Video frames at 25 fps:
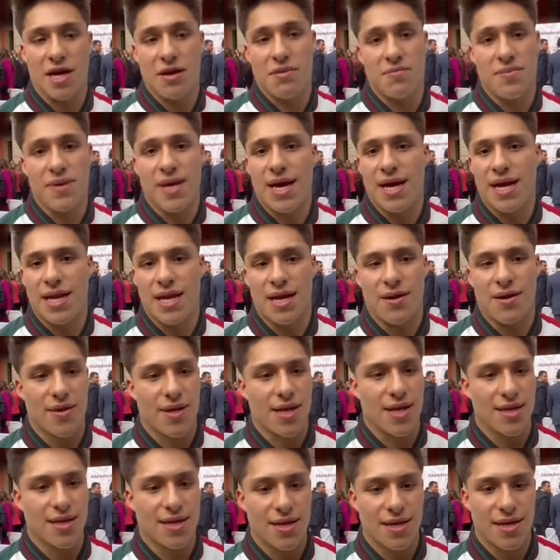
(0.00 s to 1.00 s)
bien, la
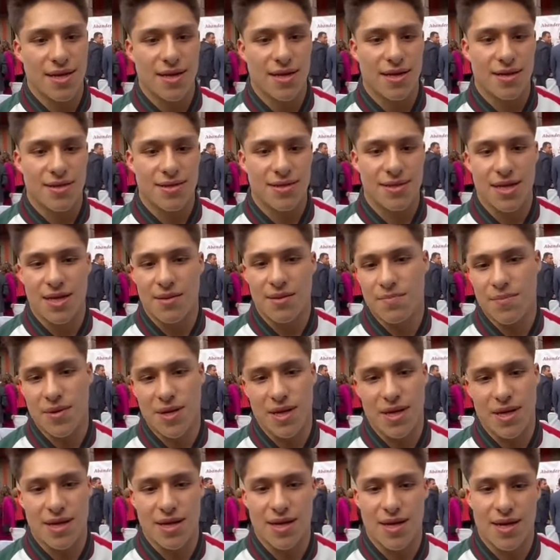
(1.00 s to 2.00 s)
verdad que
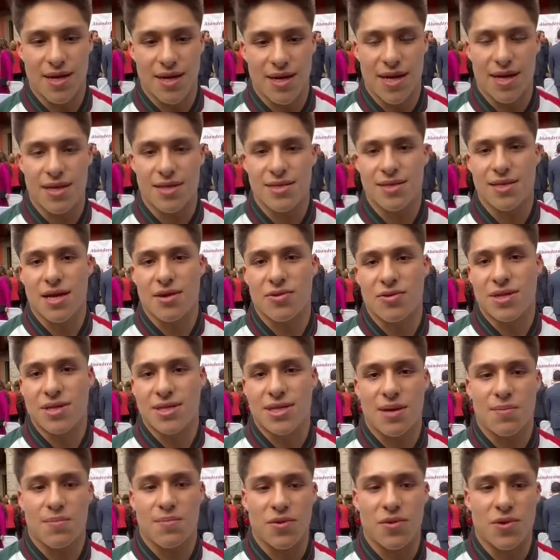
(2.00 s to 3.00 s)
siempre ha estado
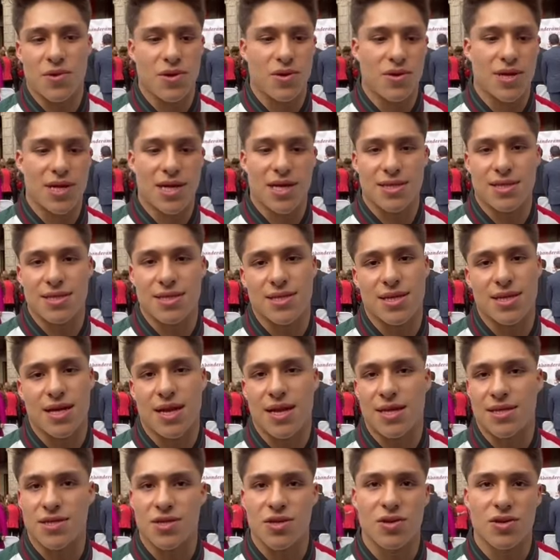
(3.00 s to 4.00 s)
ese apoyo de las
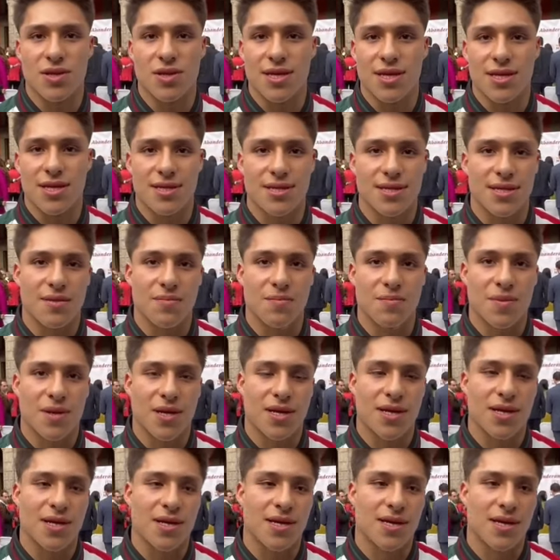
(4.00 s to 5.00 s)
instalaciones,
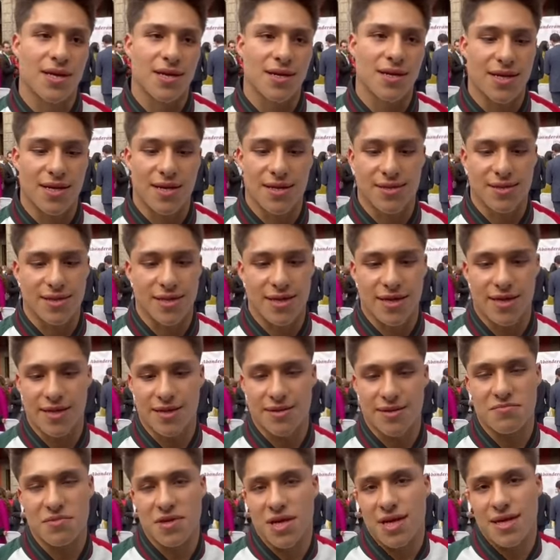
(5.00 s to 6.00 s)
siempre este,
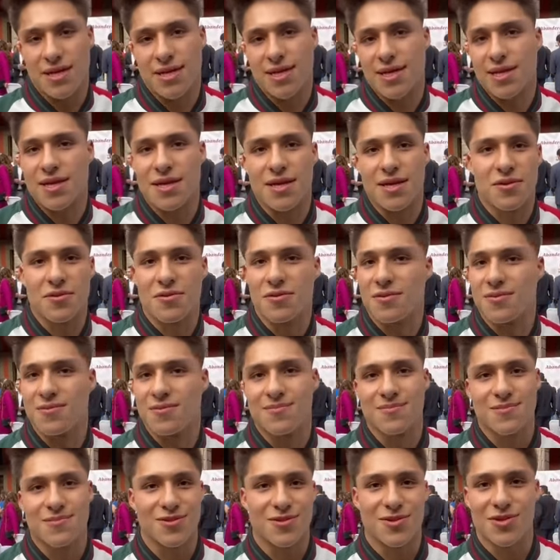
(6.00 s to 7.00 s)
he tenido
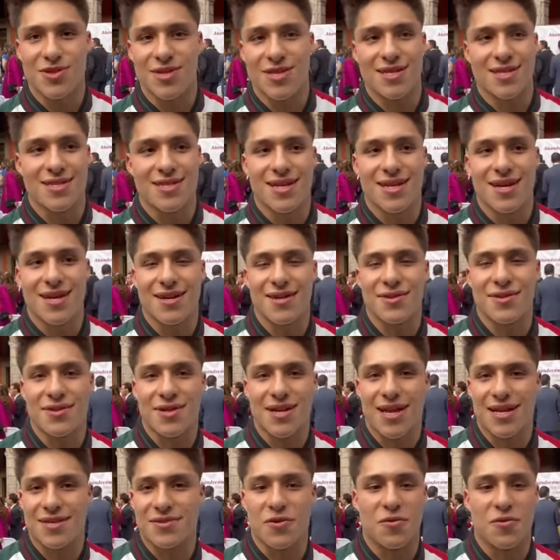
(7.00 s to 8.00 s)
donde estar,
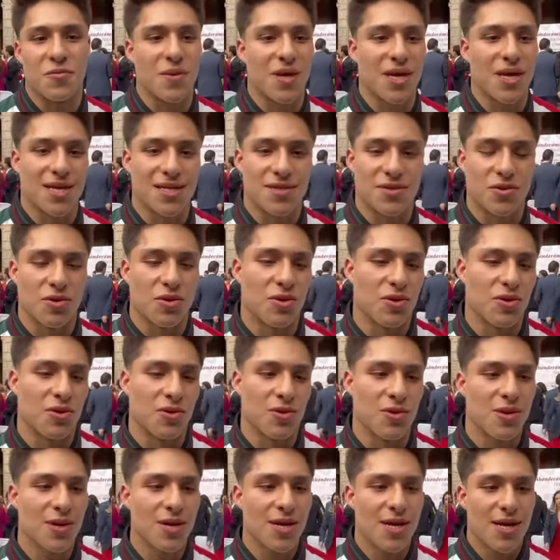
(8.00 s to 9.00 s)
las comidas,
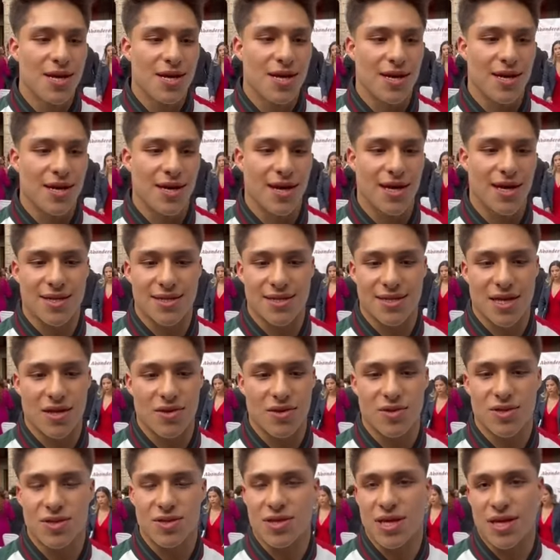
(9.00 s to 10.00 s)
todo. Eh, han
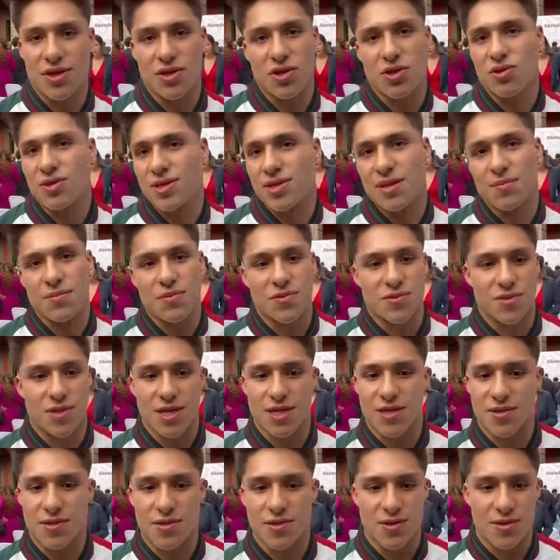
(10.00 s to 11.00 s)
estado en todo este
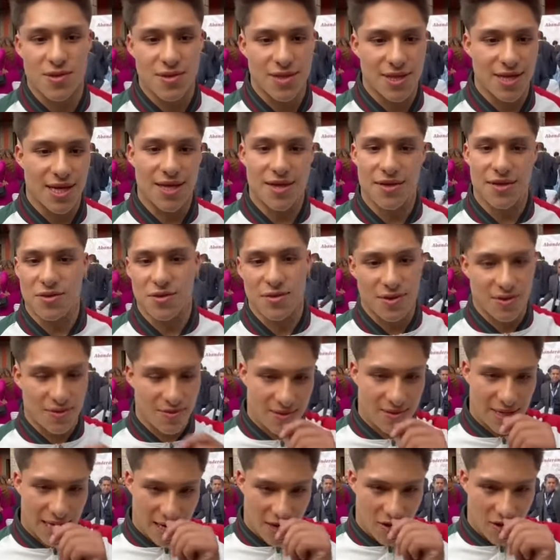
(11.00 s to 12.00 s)
proceso, tanto
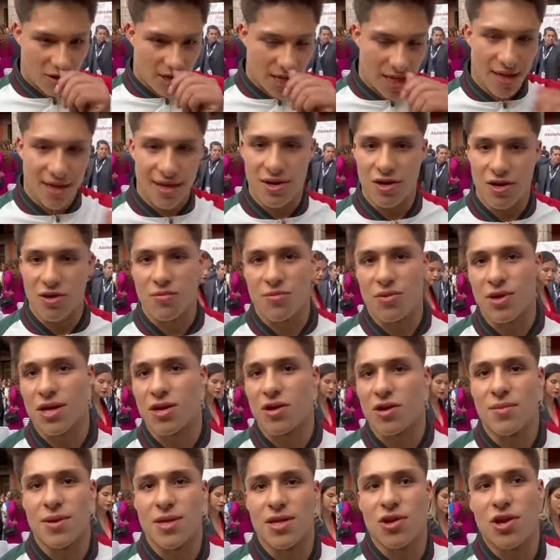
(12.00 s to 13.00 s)
la CONADE como el
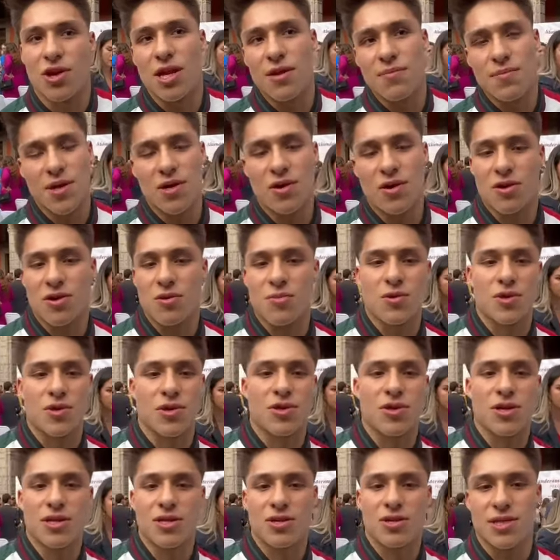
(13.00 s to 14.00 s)
Comité Olímpico, como
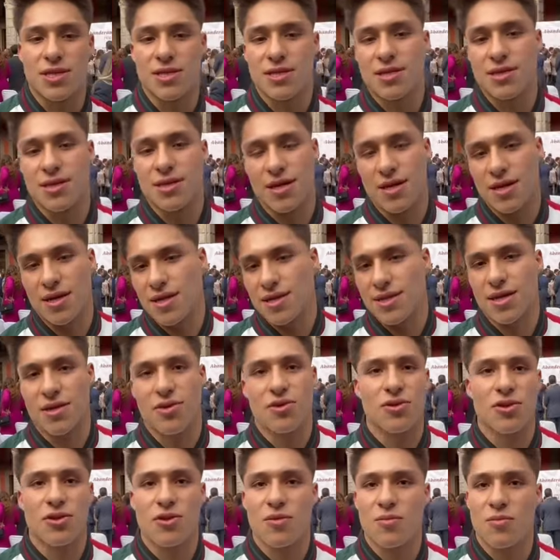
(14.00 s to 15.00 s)
todos los, el
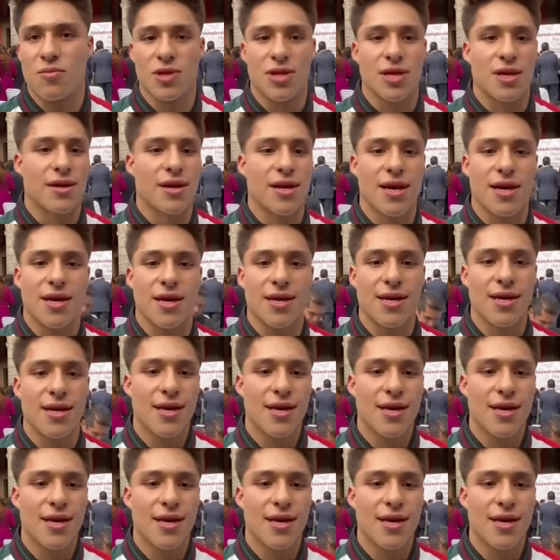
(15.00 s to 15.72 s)
Instituto de Monterrey.